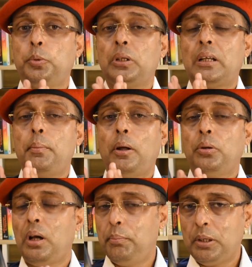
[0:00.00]
পরীক্ষায় ভালো
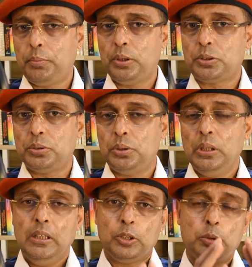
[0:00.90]
নাম্বার পাওয়ার জন্য
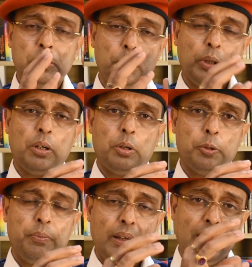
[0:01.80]
তুমি মনে করো